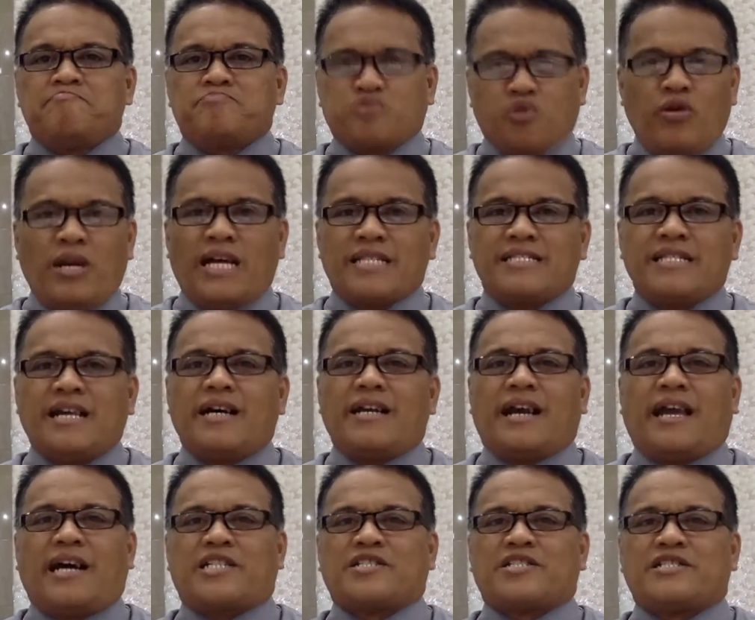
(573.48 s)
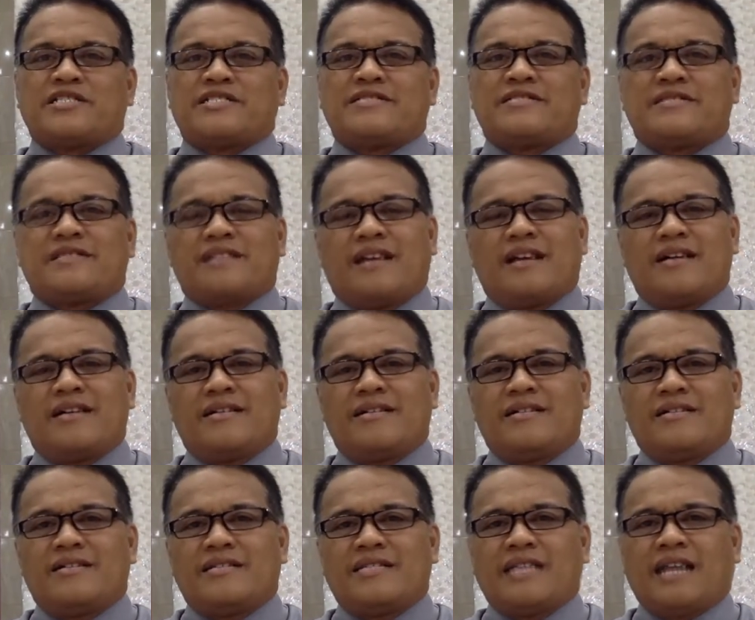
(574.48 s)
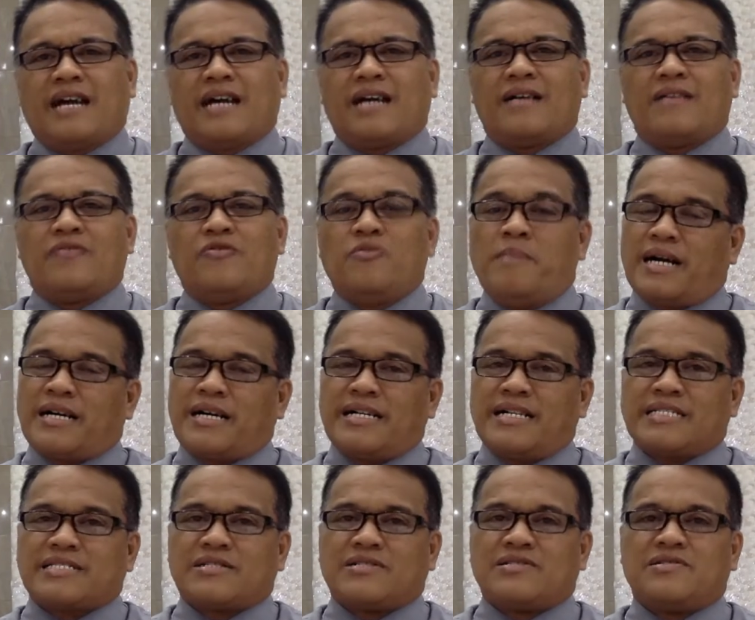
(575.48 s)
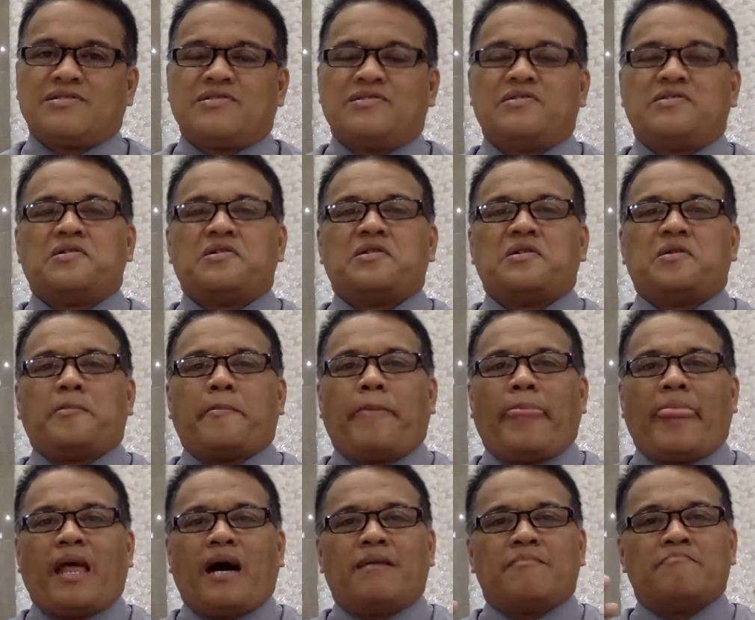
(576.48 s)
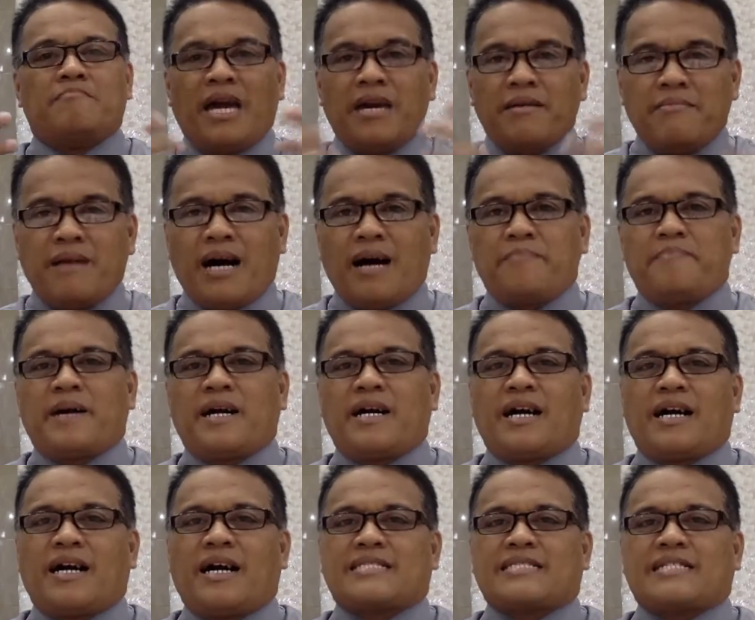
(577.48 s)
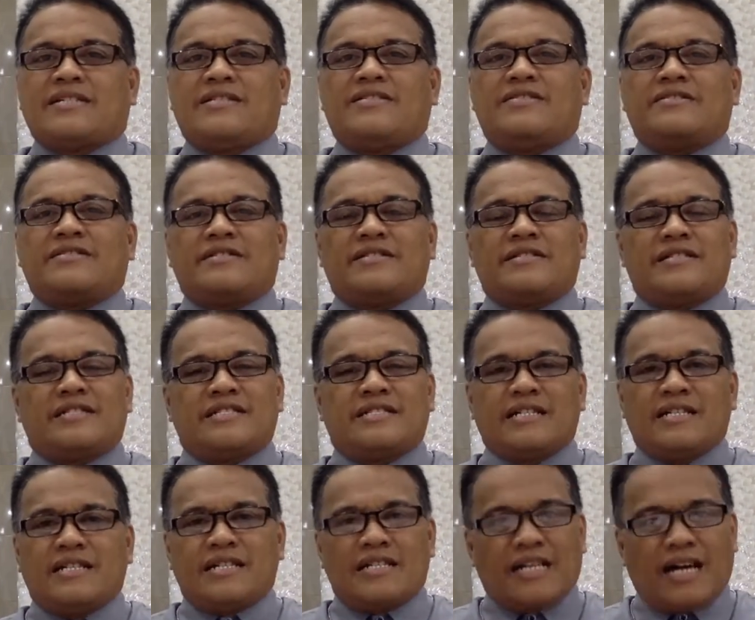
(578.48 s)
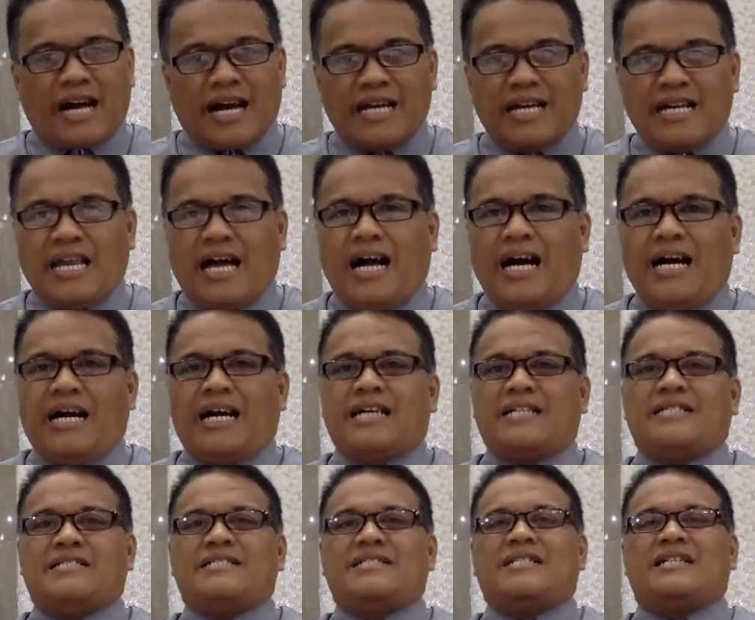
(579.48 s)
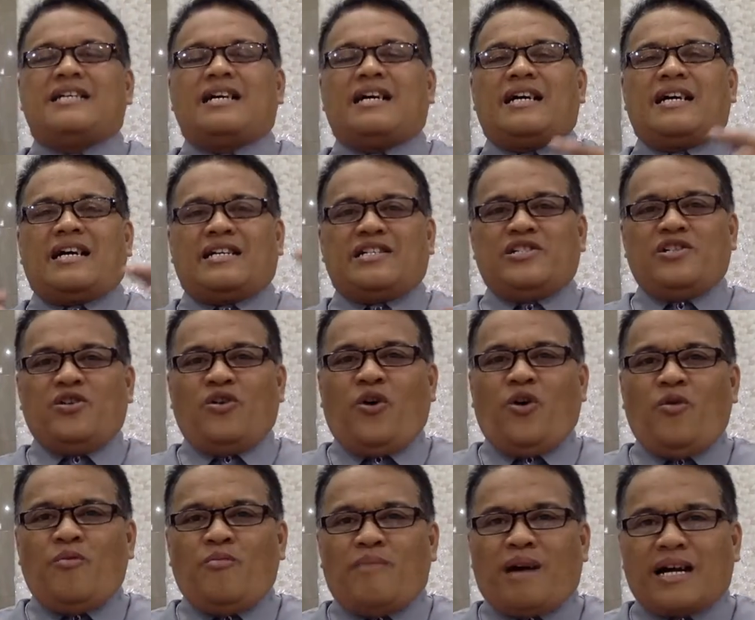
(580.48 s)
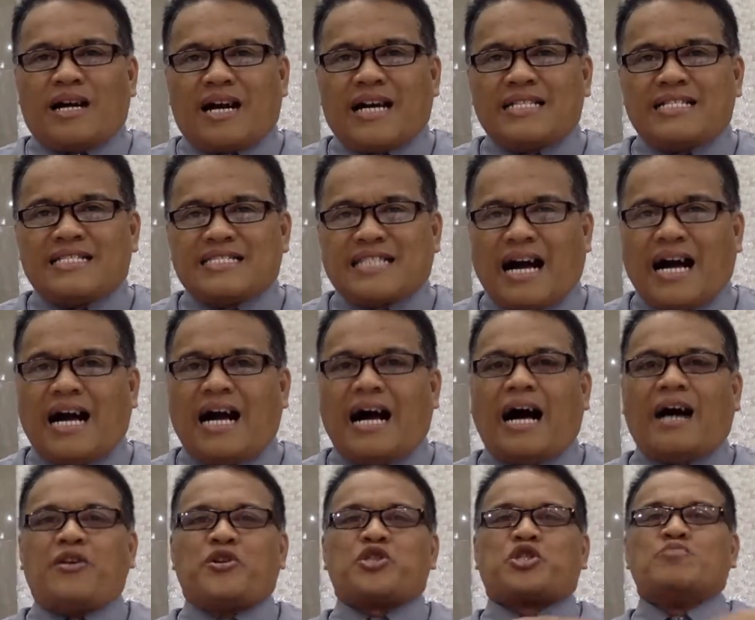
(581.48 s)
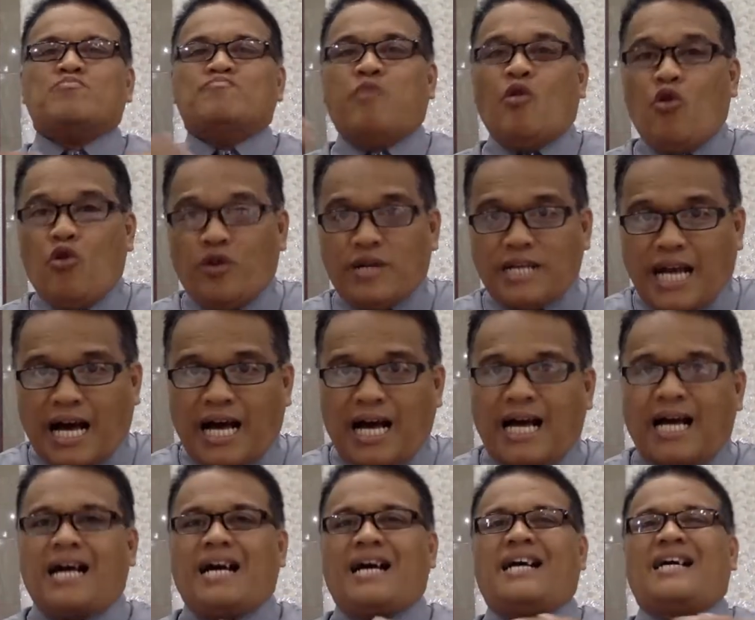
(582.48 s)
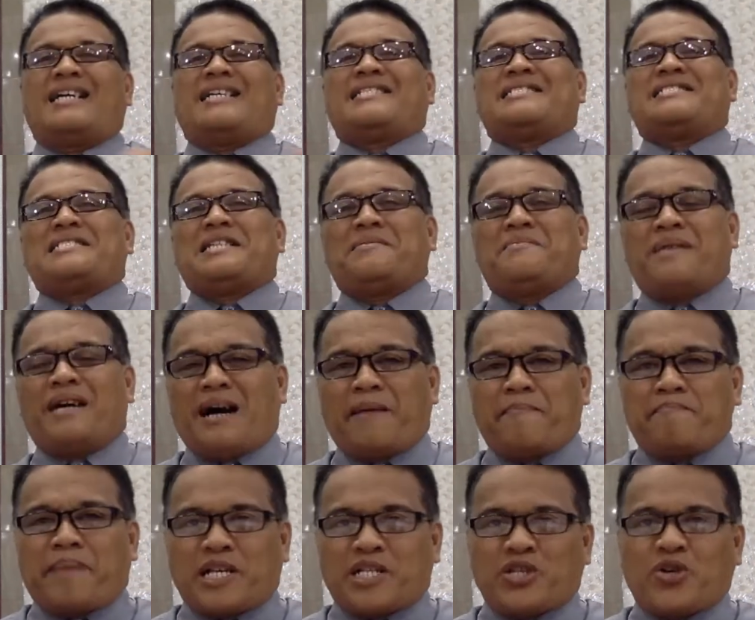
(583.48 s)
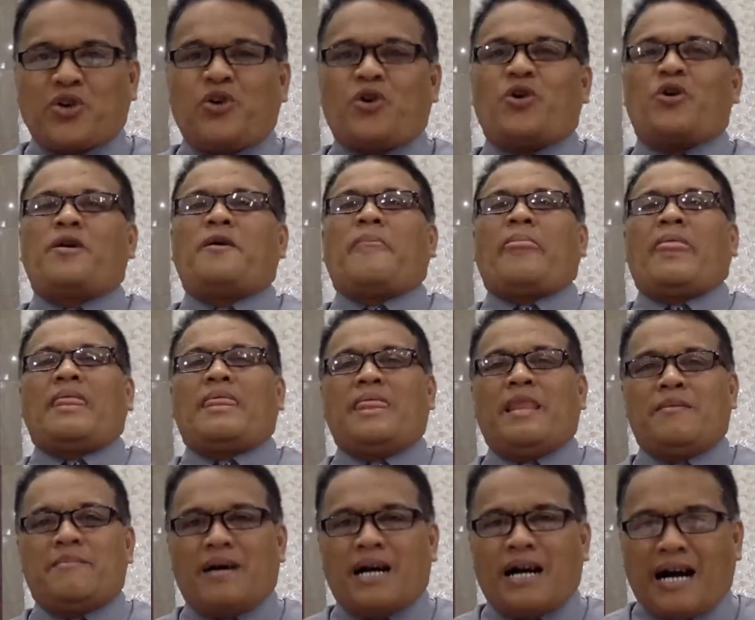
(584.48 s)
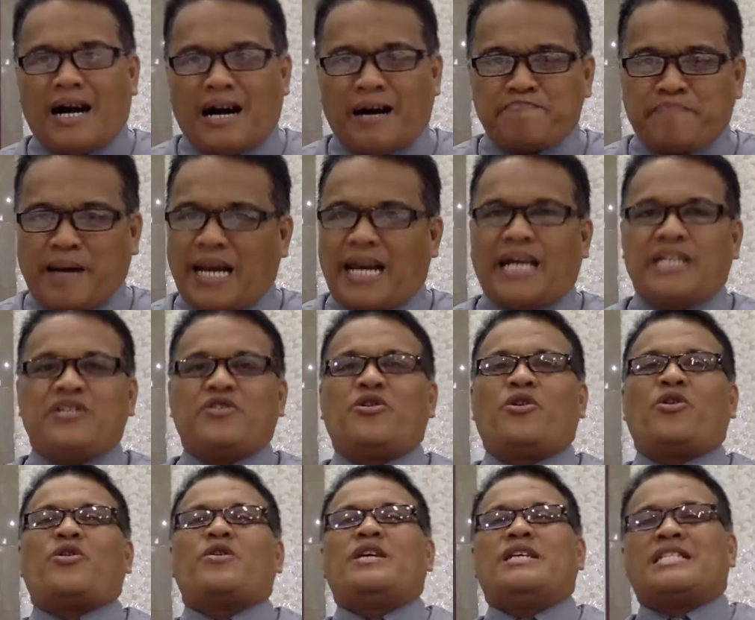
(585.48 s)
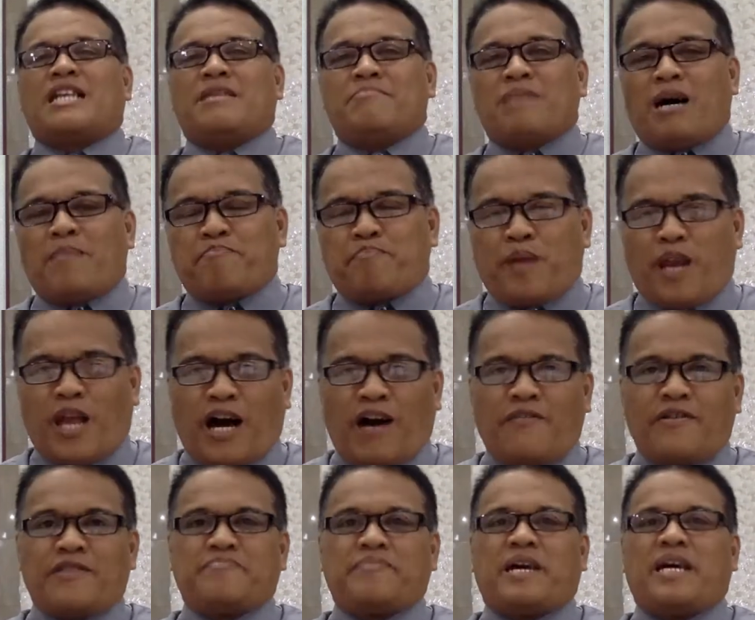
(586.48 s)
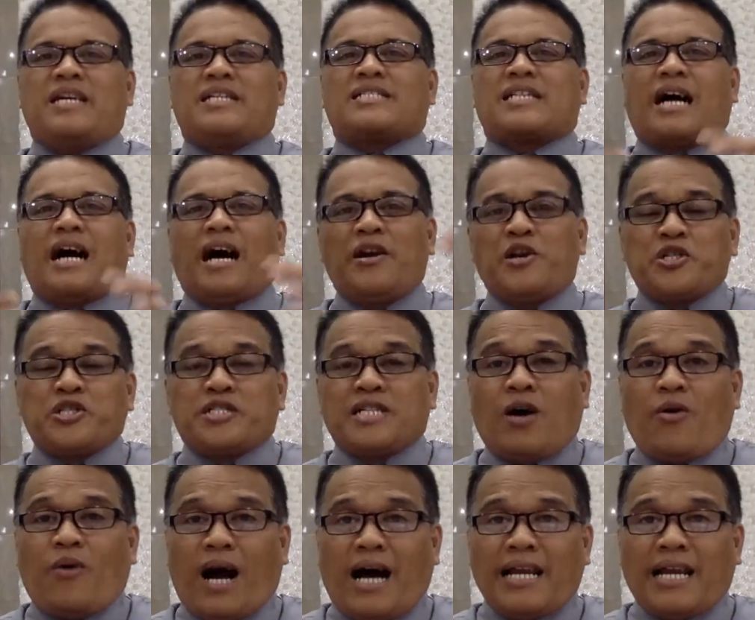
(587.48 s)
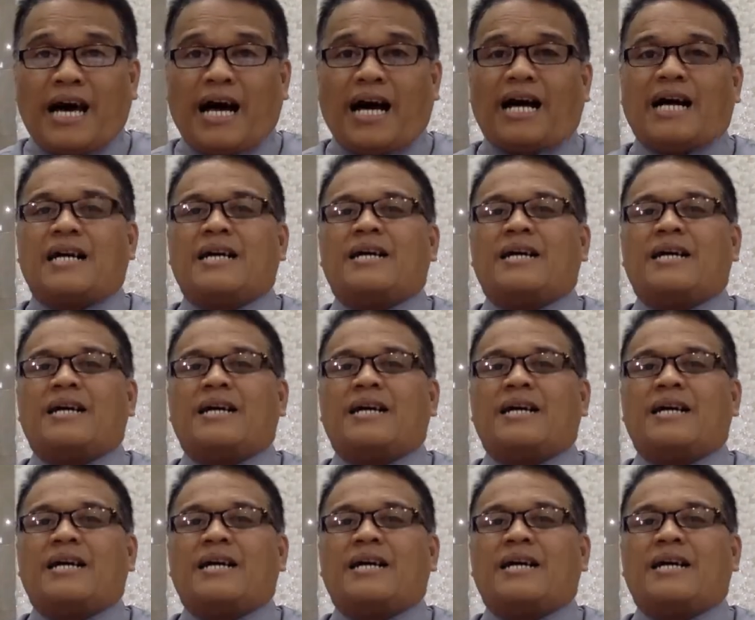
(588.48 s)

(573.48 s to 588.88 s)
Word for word: tulad ng lesson ng umagang ito, may mga pagkakataon na kailangan yung magaganda halos buo na ng mga paso, ng mga palayo, ng mga flower base, halos gawa na